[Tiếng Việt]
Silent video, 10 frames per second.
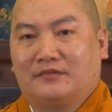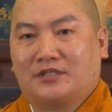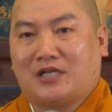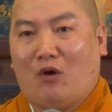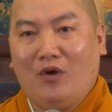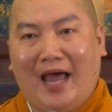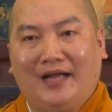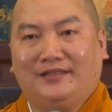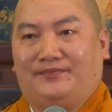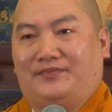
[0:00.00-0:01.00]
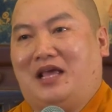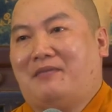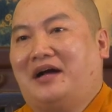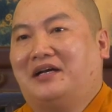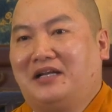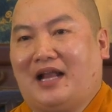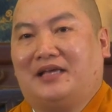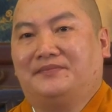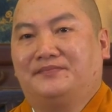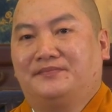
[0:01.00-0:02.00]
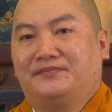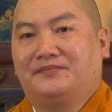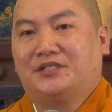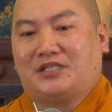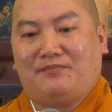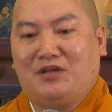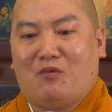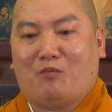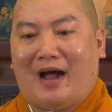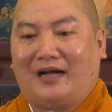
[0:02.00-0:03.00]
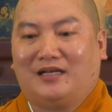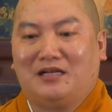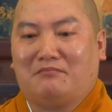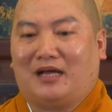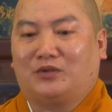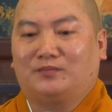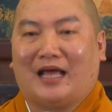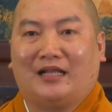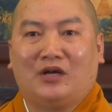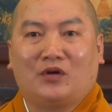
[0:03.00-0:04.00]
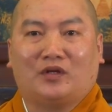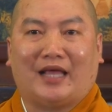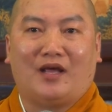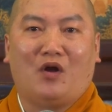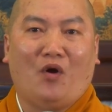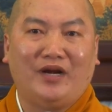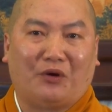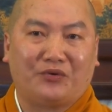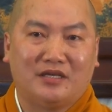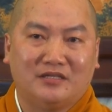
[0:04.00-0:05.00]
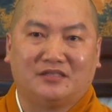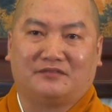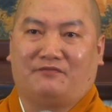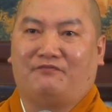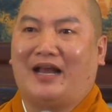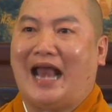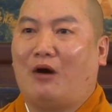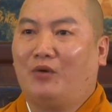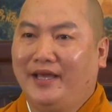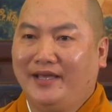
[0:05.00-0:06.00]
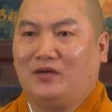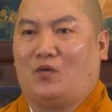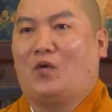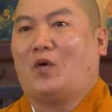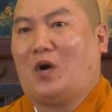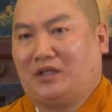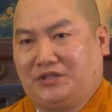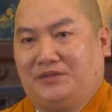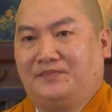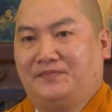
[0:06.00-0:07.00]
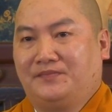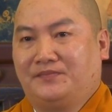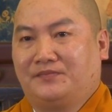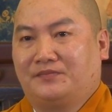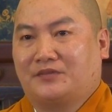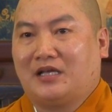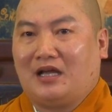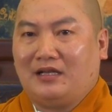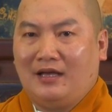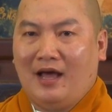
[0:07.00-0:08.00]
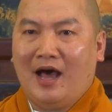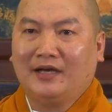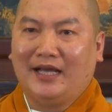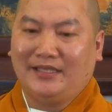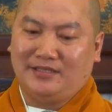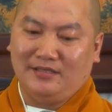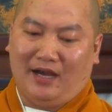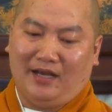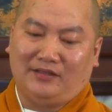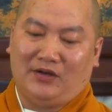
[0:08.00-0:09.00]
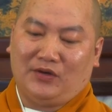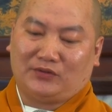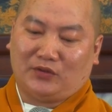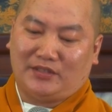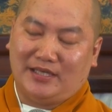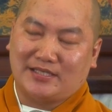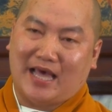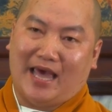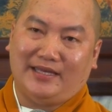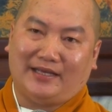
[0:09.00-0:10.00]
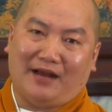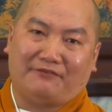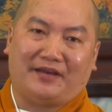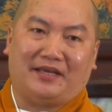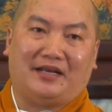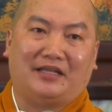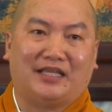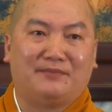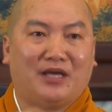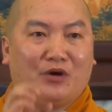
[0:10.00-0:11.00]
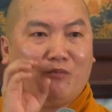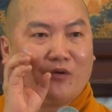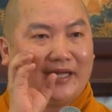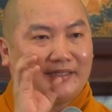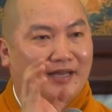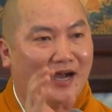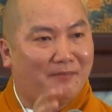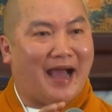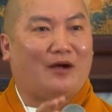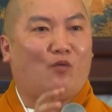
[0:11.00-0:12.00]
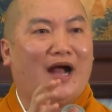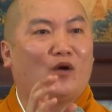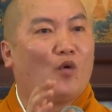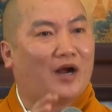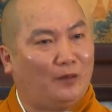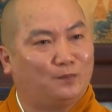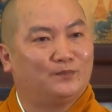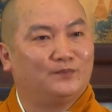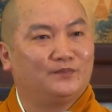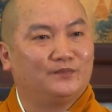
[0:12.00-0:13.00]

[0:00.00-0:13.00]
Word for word: sâu lắng về bản kinh này, xem như một bản kinh mà chúng ta có thể gối đầu giường về đạo lý của con người. Thì ở đây trước hết tôi chia sẻ với các vị để tìm hiểu một cách cơ bản qua nguồn gốc,